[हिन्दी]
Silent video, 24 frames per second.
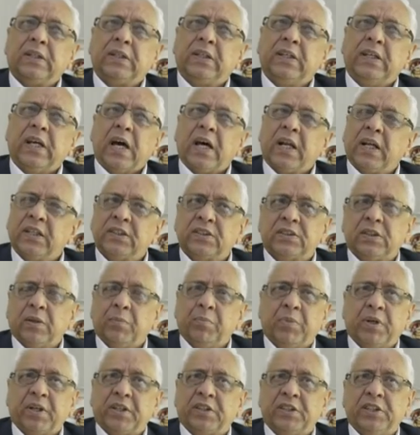11
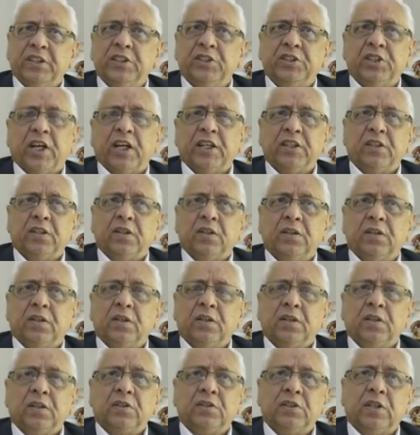सितंबर थी शायद
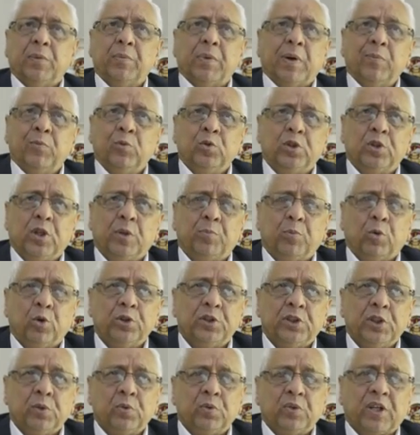जब हम उधर
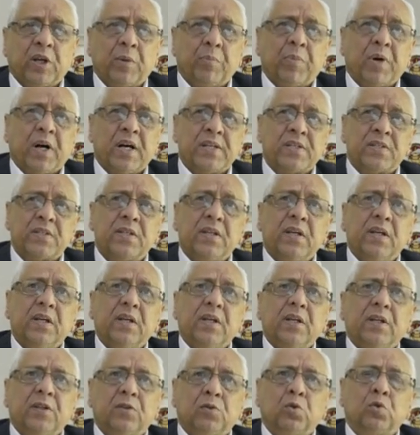पहुँचे उनके पास
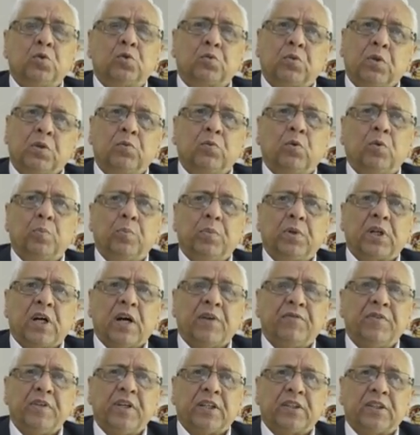तो उस वक्त वो
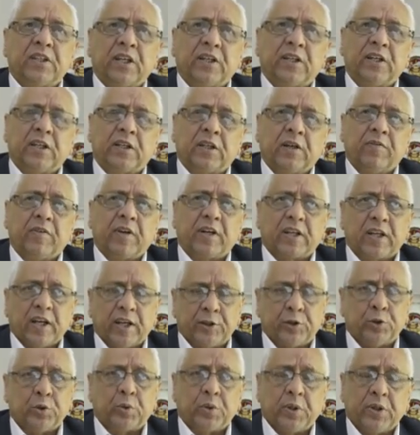काफ़ी हद तक रिकवर कर
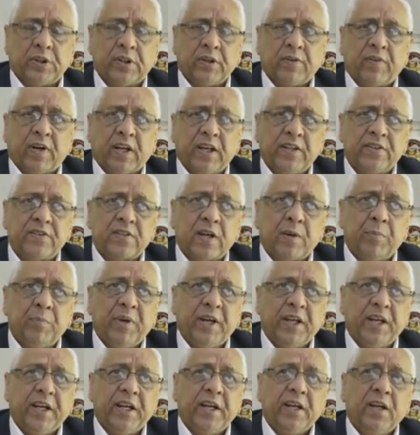चुके थे वालद साहब
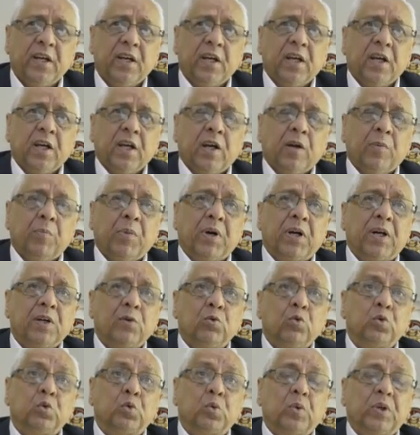मेरे मगर
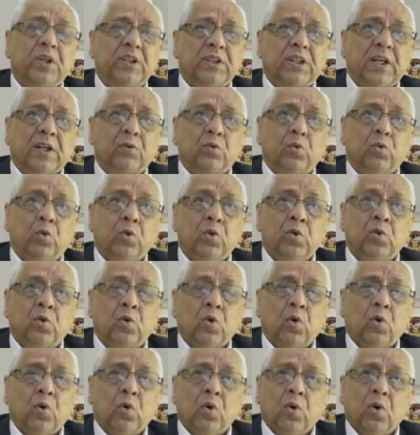उस वक्त तक
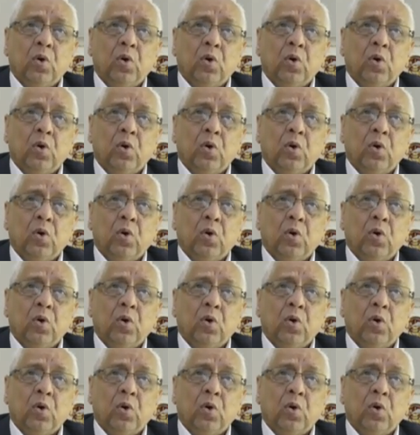उनको